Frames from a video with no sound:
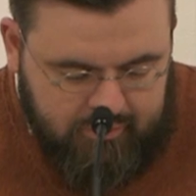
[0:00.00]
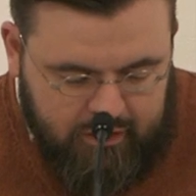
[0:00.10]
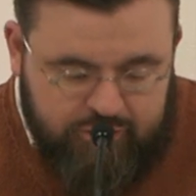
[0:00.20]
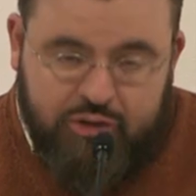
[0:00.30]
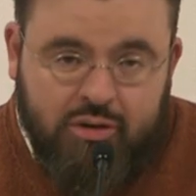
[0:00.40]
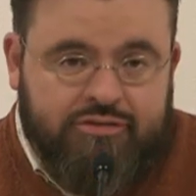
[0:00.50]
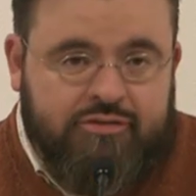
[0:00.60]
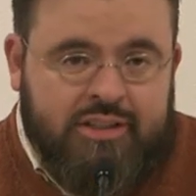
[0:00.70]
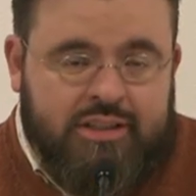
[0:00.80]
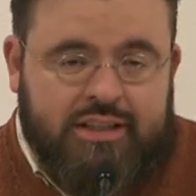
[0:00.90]
wir
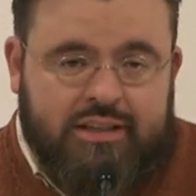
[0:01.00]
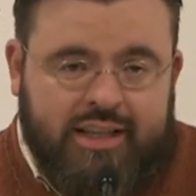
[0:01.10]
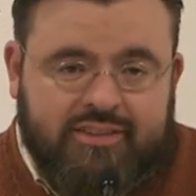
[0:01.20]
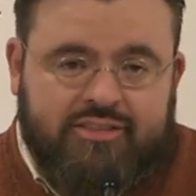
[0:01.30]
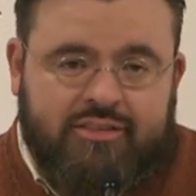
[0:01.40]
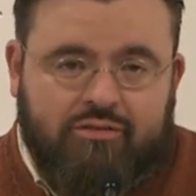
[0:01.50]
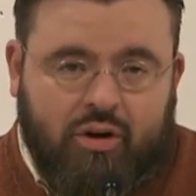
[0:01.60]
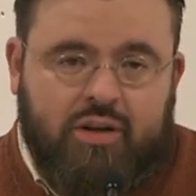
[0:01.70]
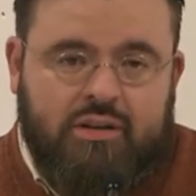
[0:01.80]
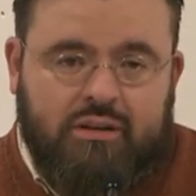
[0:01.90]
durften in den letzten
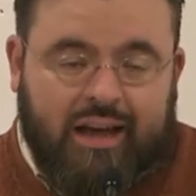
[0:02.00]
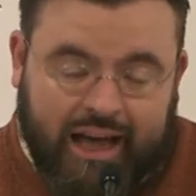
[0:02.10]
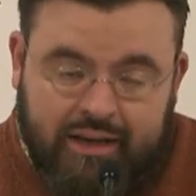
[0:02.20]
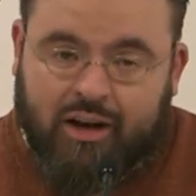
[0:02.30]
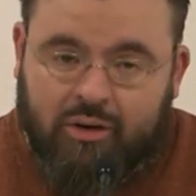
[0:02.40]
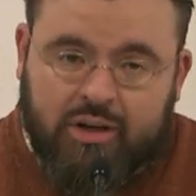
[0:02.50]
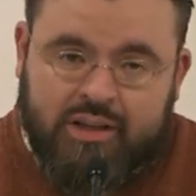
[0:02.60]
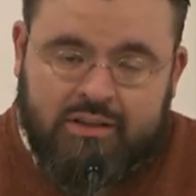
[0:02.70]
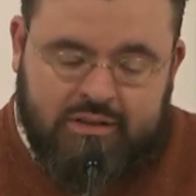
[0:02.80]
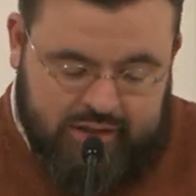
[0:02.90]
Wochen, gerade auch
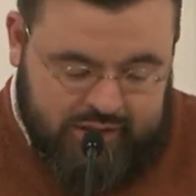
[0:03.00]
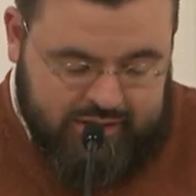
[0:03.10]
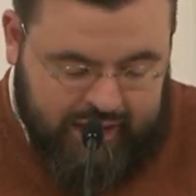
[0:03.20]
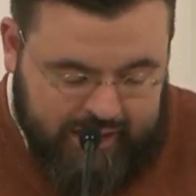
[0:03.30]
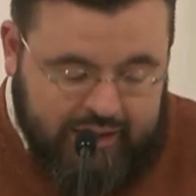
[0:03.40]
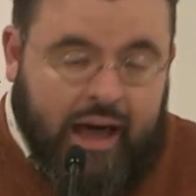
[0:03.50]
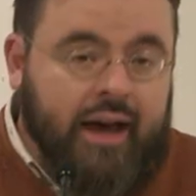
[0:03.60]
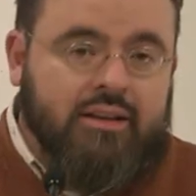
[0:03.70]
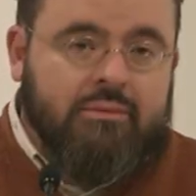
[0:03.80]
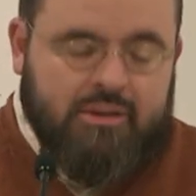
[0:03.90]
in, in den Tagen
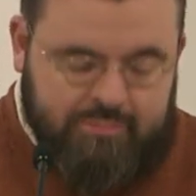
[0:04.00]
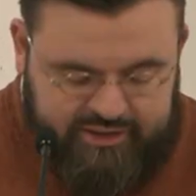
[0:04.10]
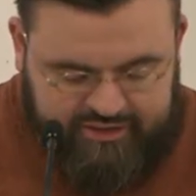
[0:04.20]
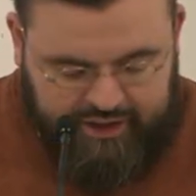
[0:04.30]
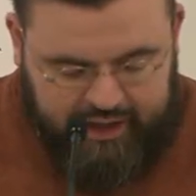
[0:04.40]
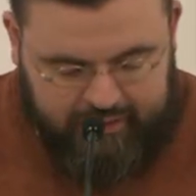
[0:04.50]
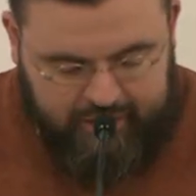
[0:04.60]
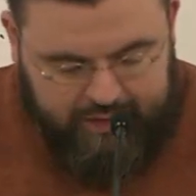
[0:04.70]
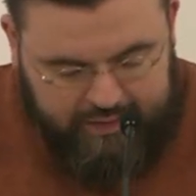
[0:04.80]
nach dem Gebetstag,